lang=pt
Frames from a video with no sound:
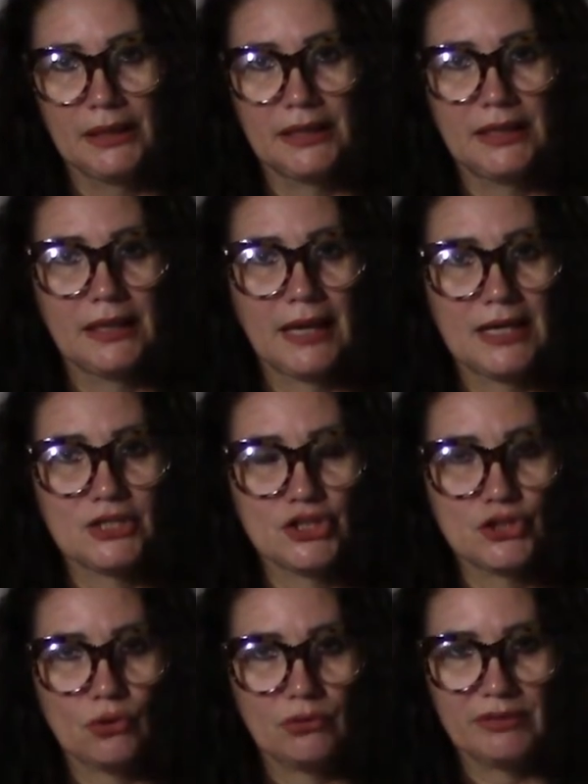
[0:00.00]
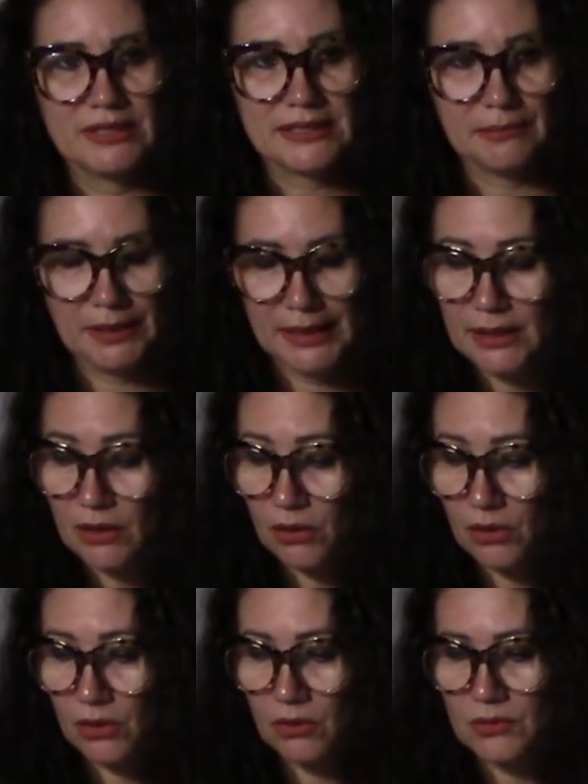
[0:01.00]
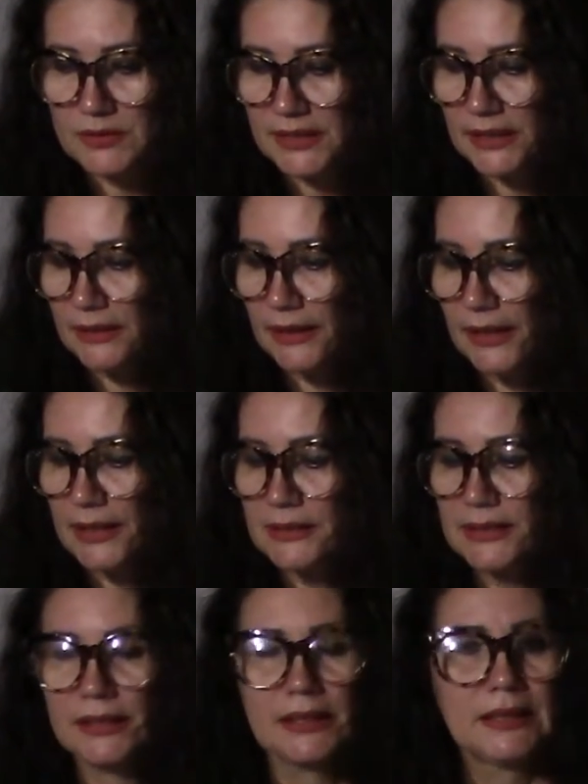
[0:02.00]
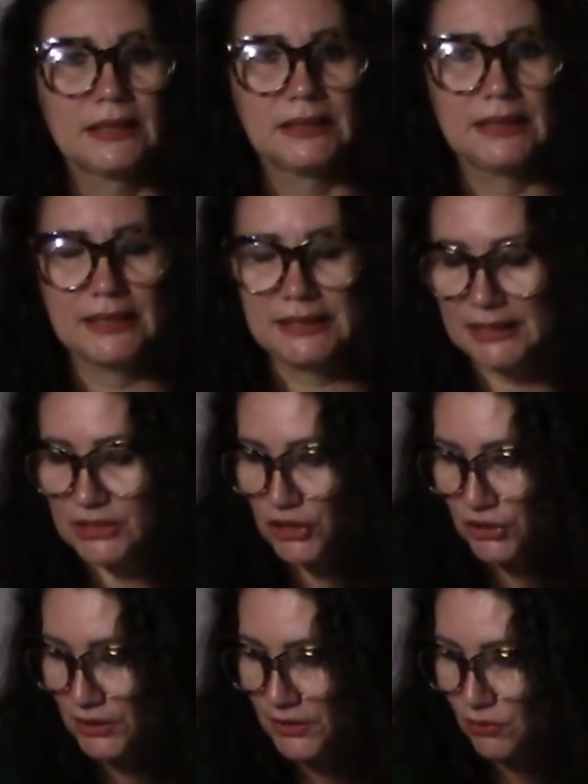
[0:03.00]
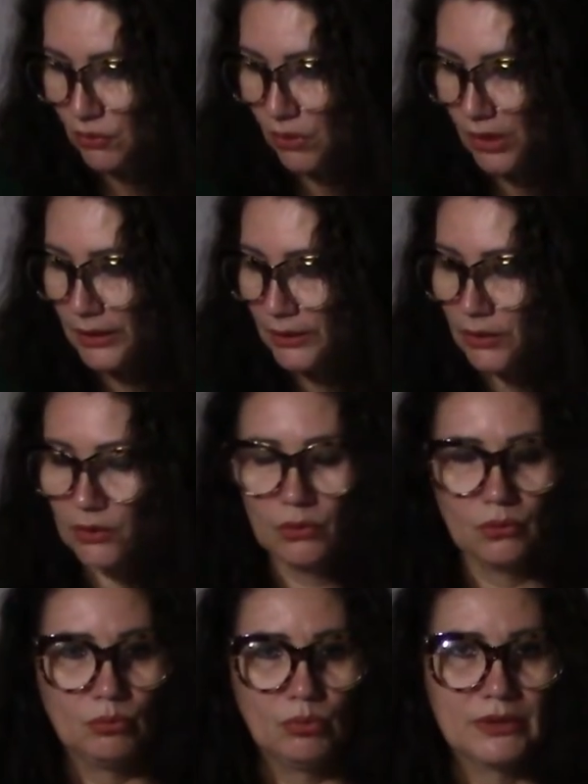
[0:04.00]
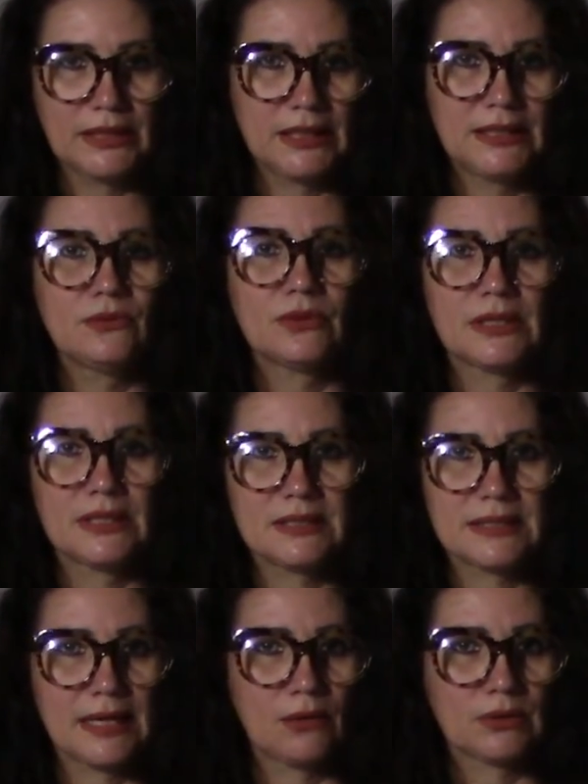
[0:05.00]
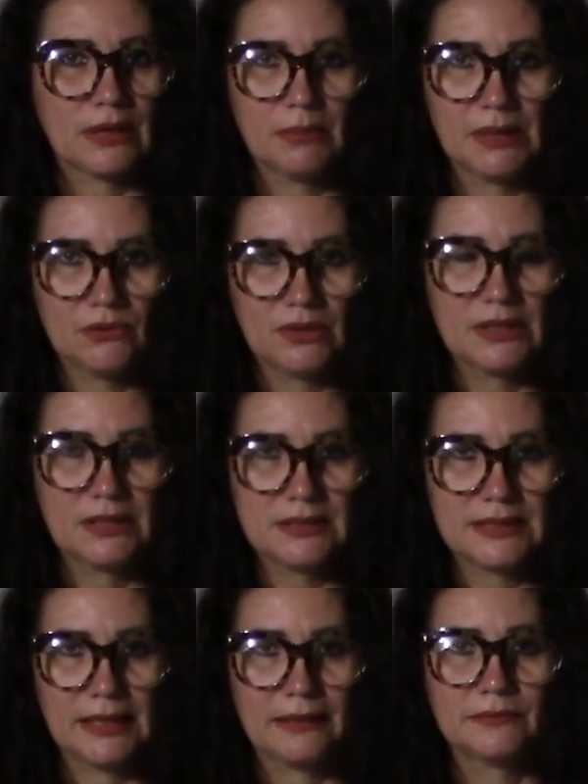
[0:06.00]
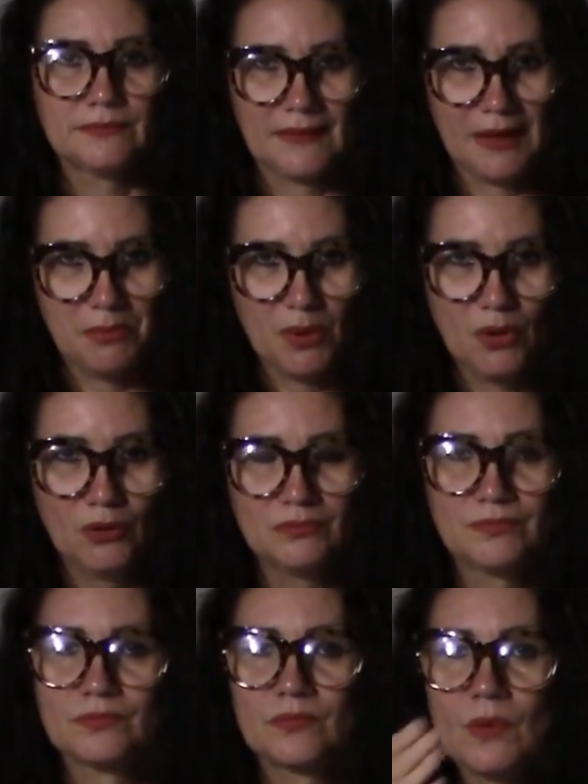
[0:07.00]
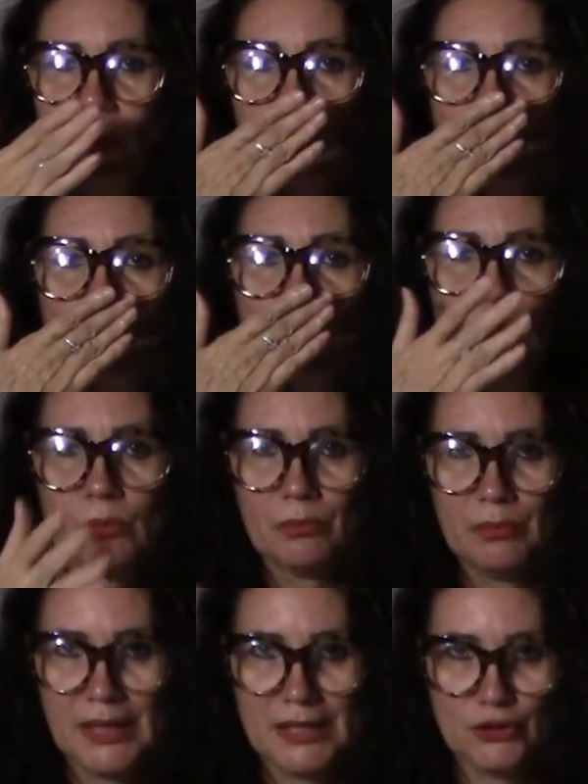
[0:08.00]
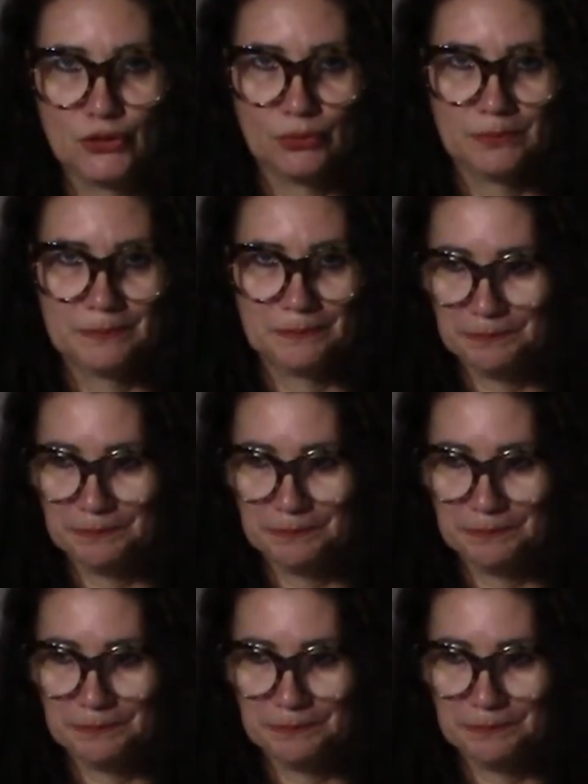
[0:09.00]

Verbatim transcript: que lá a gente conversa melhor, com certeza, e aí a gente escolhe o modelinho que quiser, o tamanho que quiser, tá bom? Beijo!